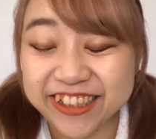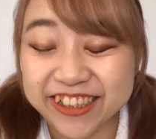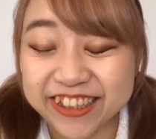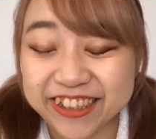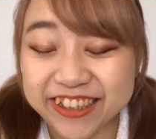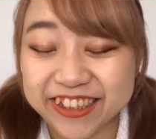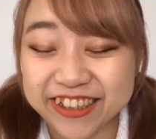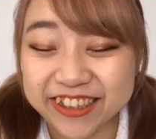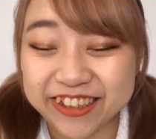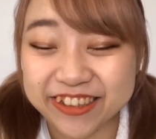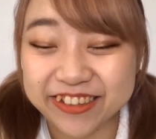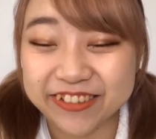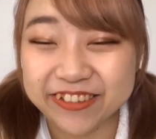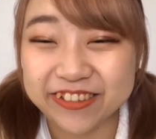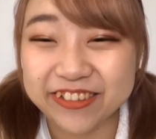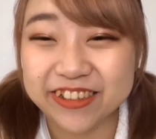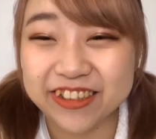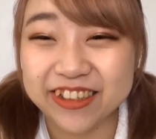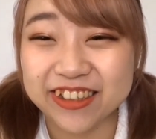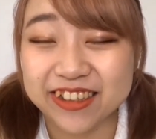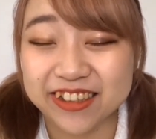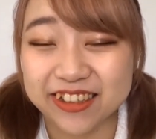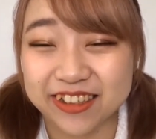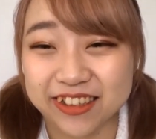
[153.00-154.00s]
すご
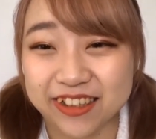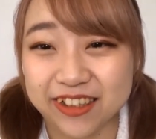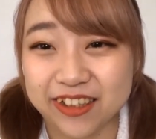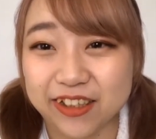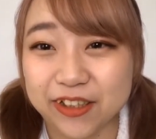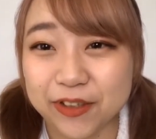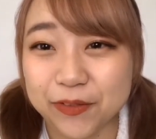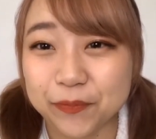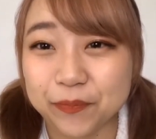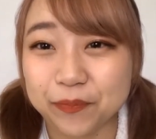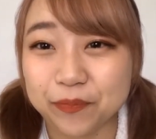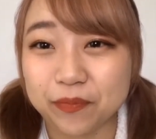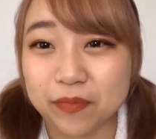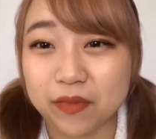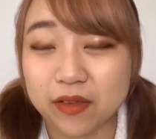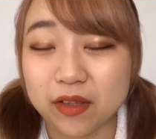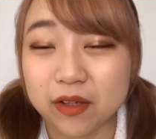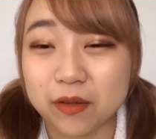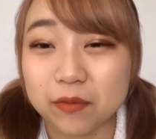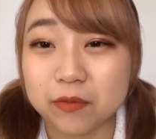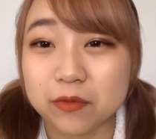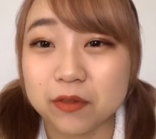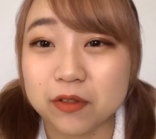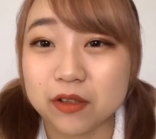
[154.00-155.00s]
かった
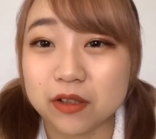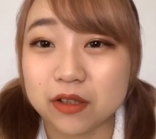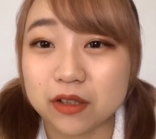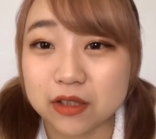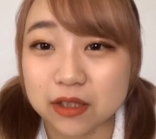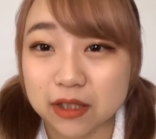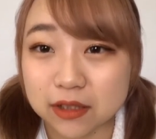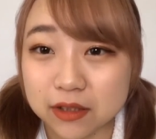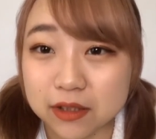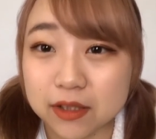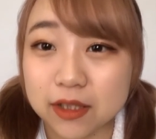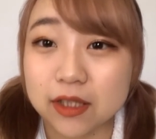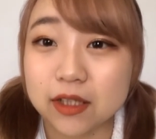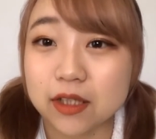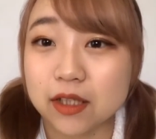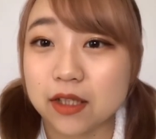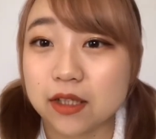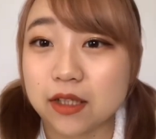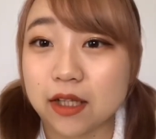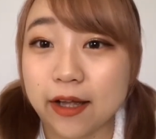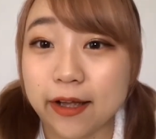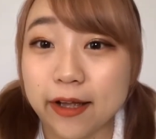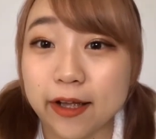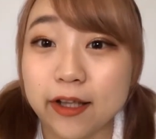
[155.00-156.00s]
でも撮影って
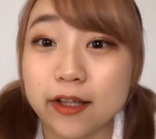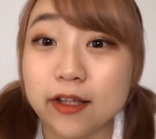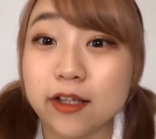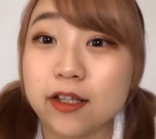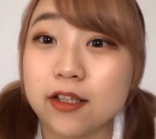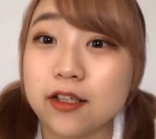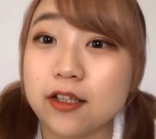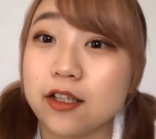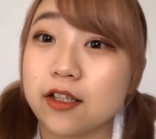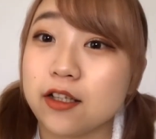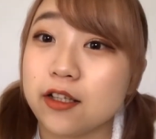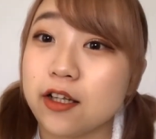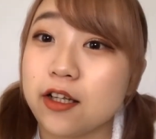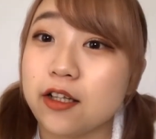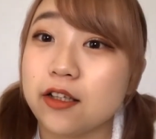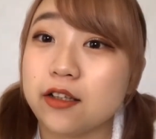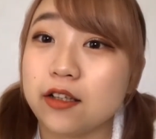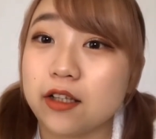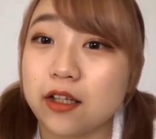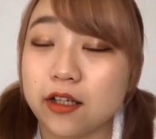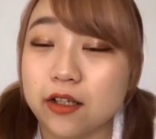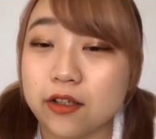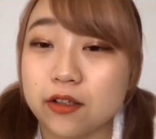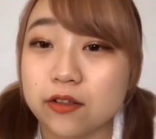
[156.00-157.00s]
大変なんだなっ
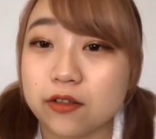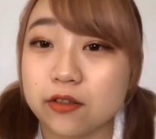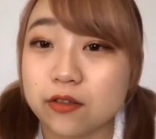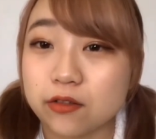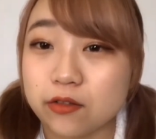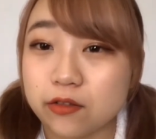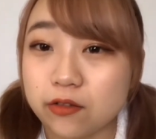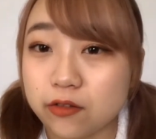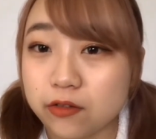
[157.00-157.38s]
ていうの